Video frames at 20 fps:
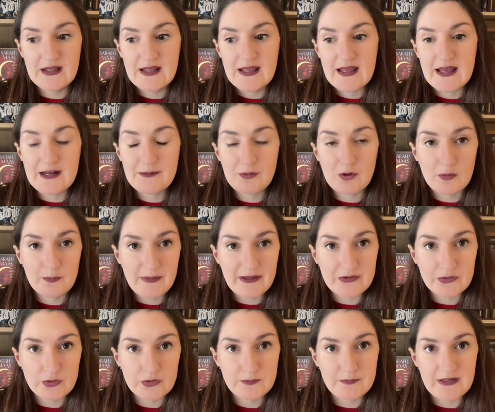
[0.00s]
elle prend pas
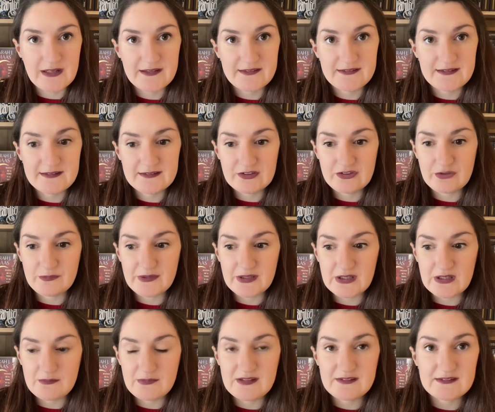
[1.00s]
trop de place, et ça j'ai bien
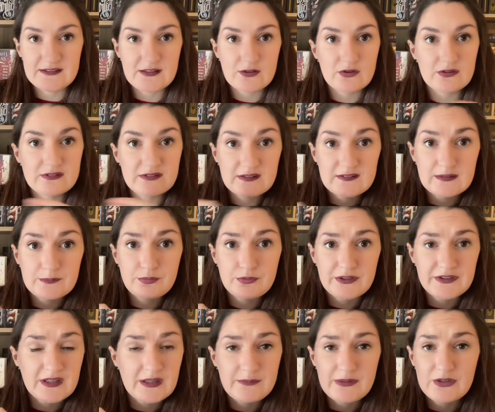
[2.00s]
aimé, c'est-à-dire que ça, ça pourrait
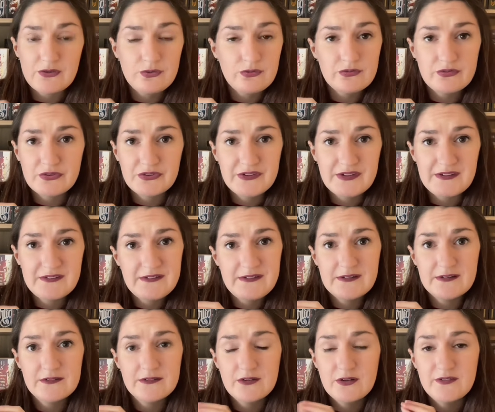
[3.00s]
très bien être une fantaisie hein, en